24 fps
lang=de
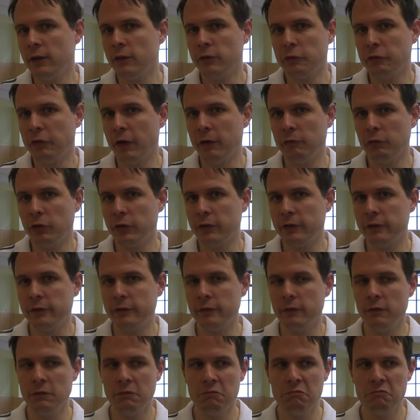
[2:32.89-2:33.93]
Insofern wird
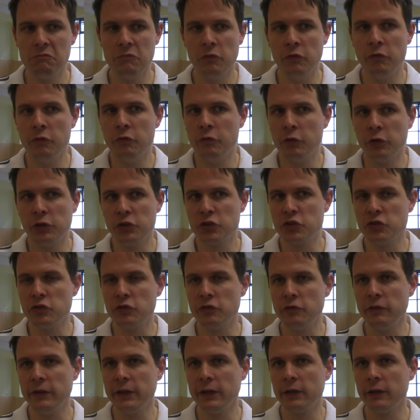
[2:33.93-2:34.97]
es, ein, ein
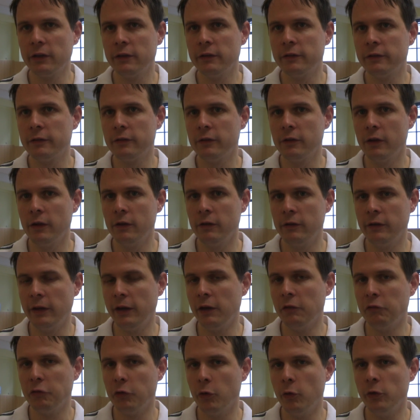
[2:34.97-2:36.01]
schwieriges
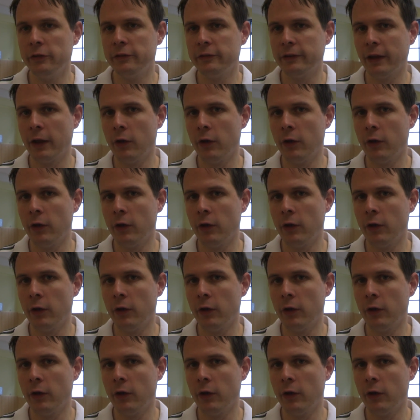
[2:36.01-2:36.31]
Ding für uns,